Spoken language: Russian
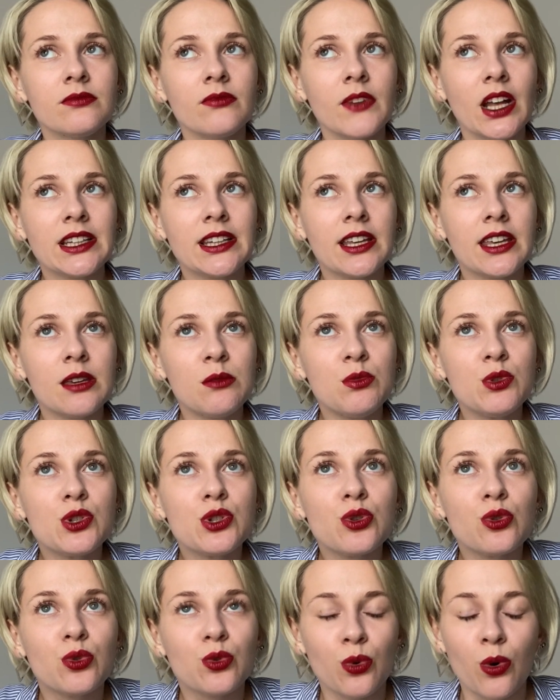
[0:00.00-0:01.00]
такими
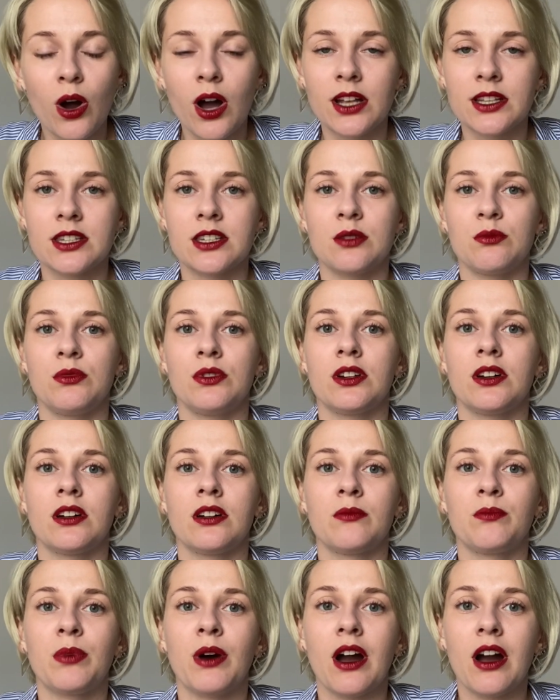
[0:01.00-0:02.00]
ситуациями
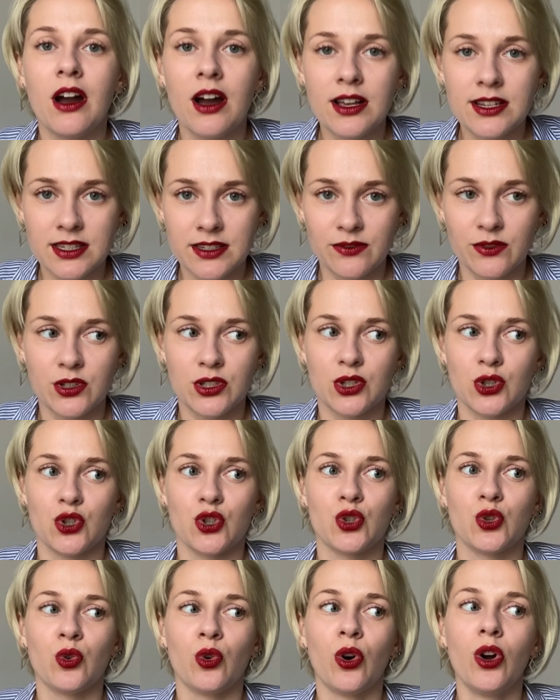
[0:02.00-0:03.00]
показывается,
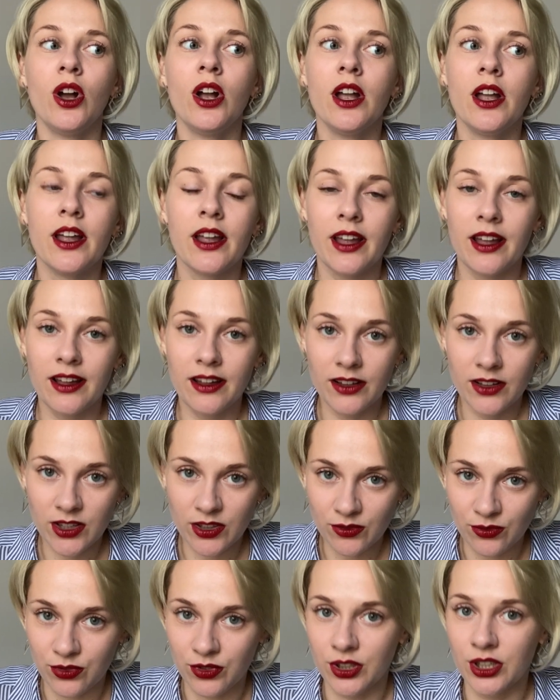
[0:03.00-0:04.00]
что
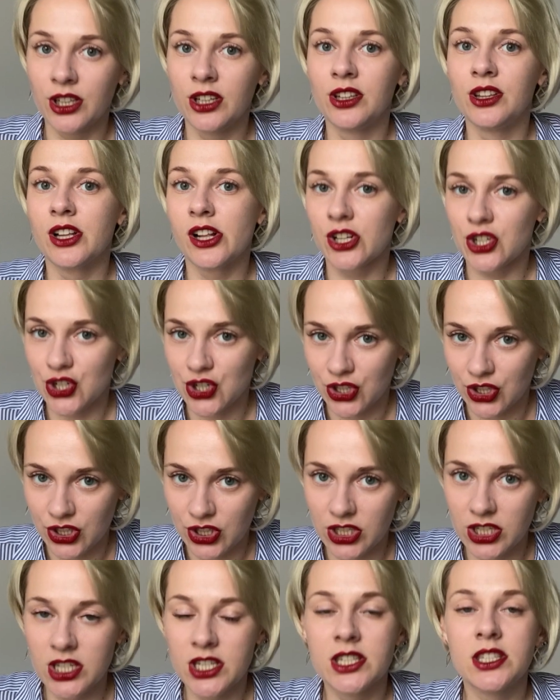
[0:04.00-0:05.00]
вы
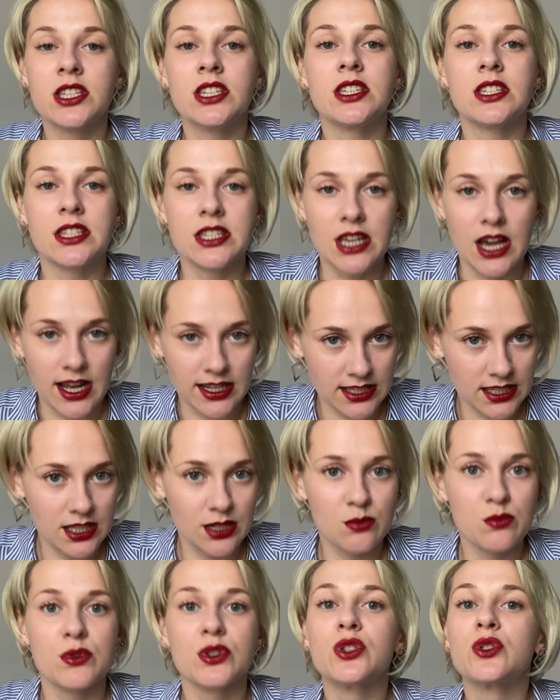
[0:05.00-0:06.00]
должны стесняться
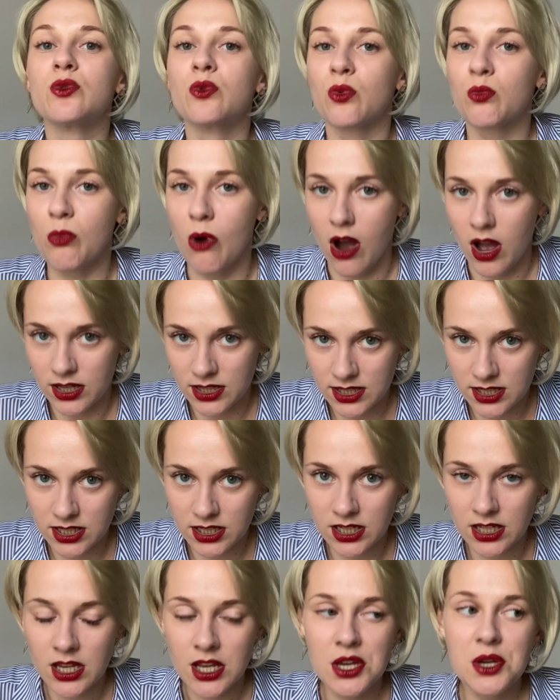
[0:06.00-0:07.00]

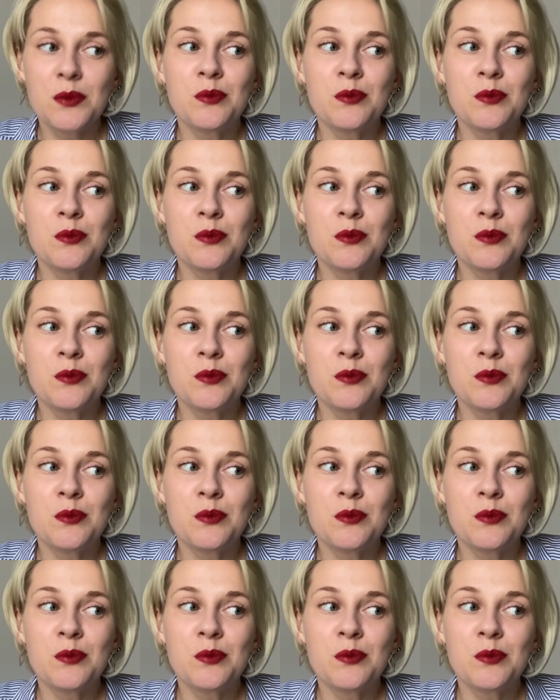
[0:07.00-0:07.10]
мастурбации.